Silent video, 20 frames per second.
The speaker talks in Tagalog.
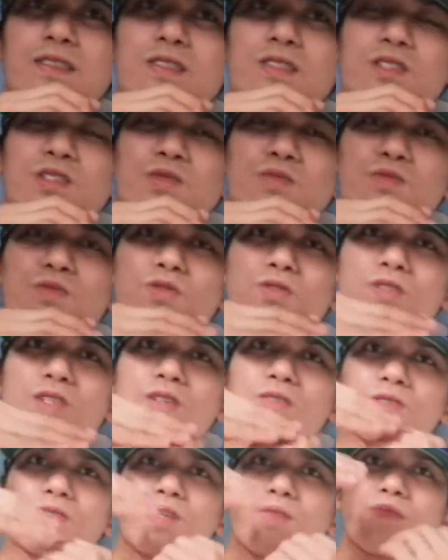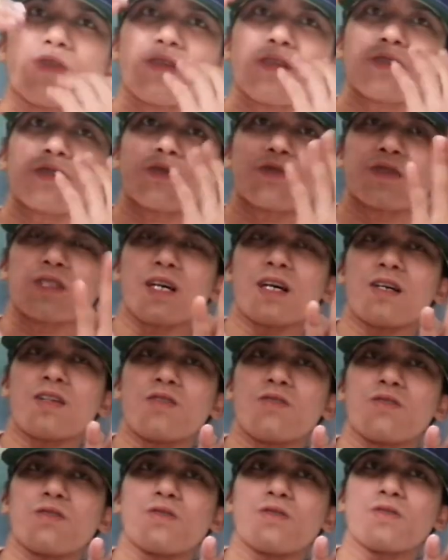Sumunod kayo sa mga
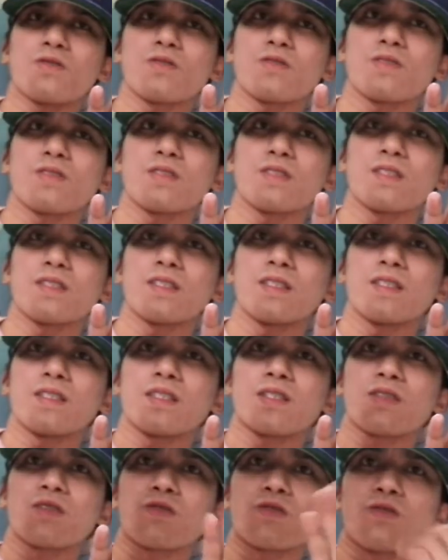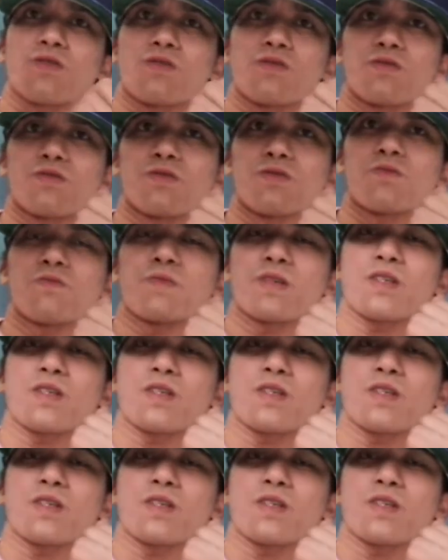sundalo. Kung may